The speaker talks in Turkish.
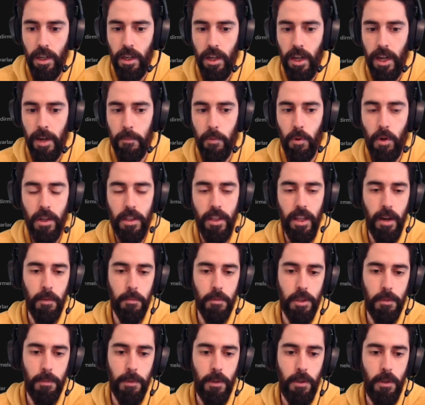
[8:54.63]
Ha bu
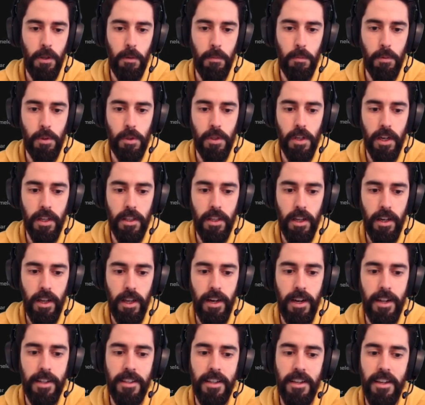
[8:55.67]
kadarmış. Bitiyormuş zaten. En
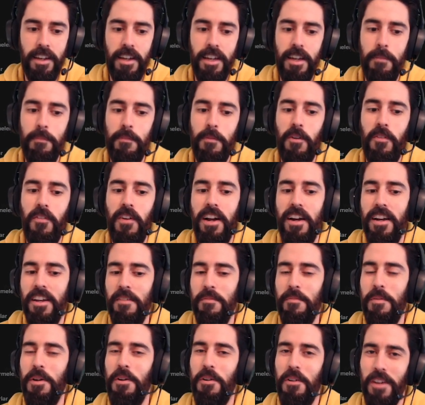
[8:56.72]
altta da Limbo var.
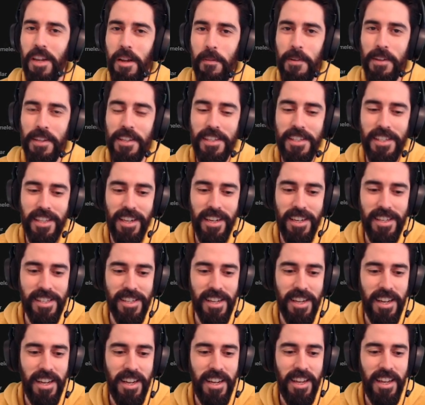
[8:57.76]
Limbo'yu oynamadıysanız
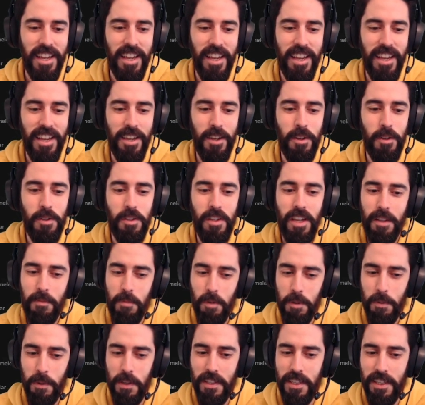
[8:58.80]
e,
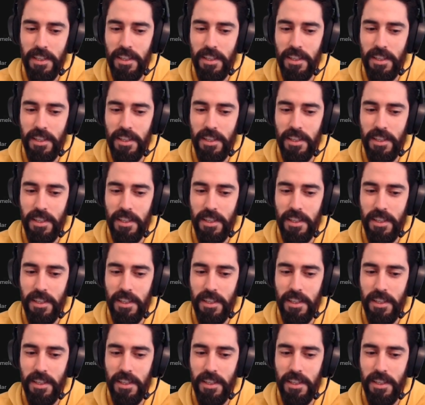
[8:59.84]
%75